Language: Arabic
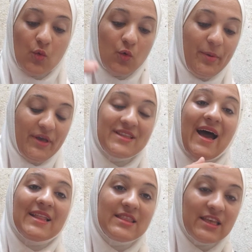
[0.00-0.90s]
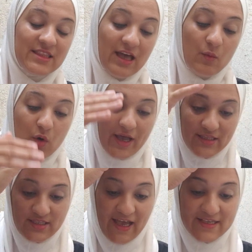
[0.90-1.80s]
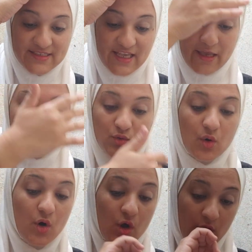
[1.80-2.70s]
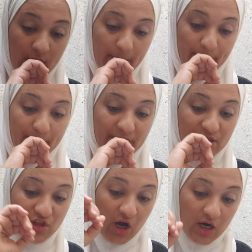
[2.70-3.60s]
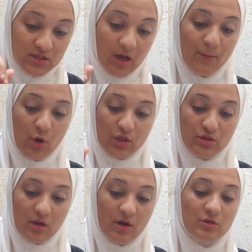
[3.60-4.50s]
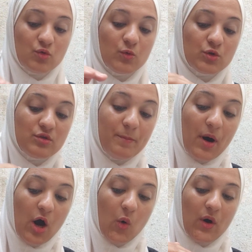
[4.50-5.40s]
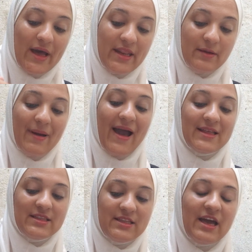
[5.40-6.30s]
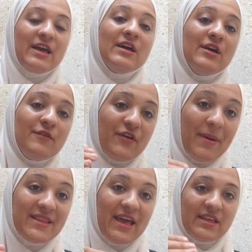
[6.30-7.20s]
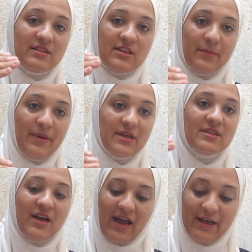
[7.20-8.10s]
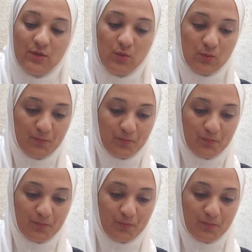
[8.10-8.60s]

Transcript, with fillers: وبعيد عن ديننا وكانت حاسة إنه بيتعاطى مخدرات وطباعه غريبة عننا فبدأت تبعد عنه